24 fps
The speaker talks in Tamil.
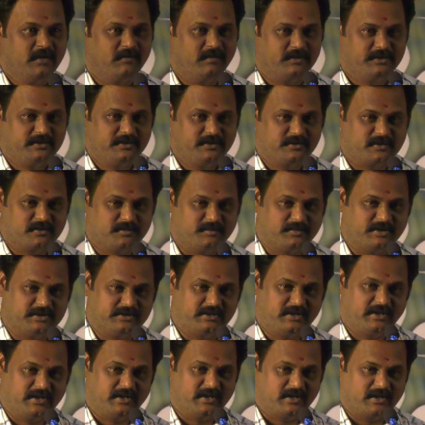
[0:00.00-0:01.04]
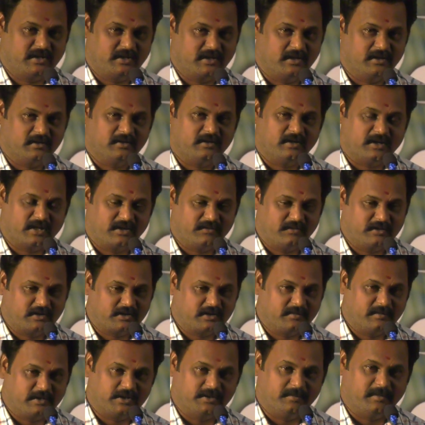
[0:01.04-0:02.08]
வந்திருக்கும் பத்திரிகையாளர்கள்
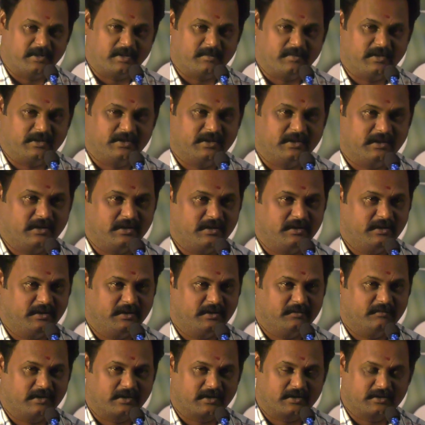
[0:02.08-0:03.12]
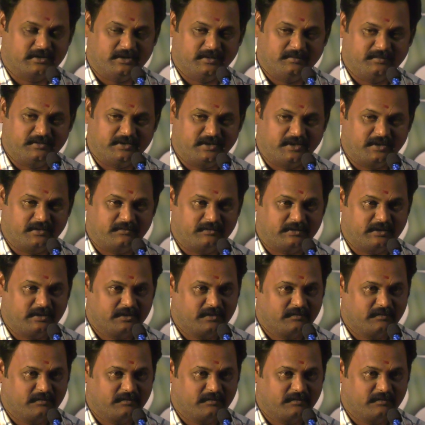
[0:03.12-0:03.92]
அனைவருக்கும் எனது மனமார்ந்த நன்றியை வணக்கத்தையும் தெரிவித்து